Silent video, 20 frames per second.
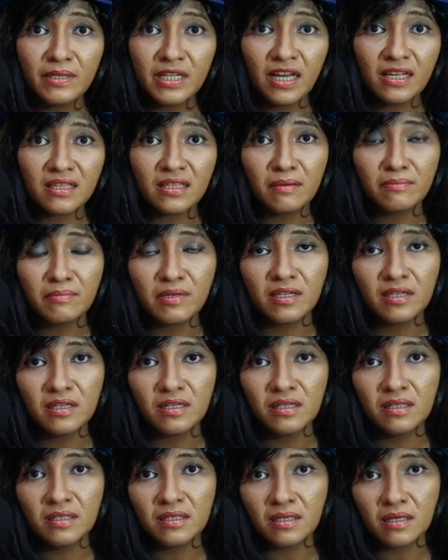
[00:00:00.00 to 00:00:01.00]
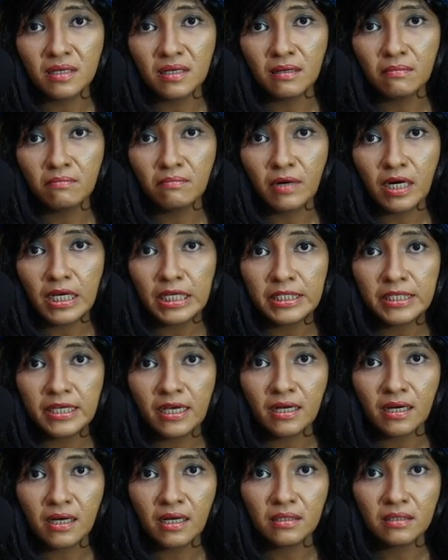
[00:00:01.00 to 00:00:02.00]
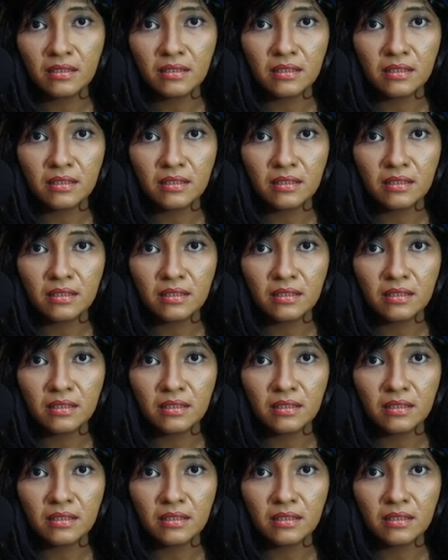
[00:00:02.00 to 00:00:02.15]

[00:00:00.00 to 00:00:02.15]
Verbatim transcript: melihat Amber ini sering melecehkan,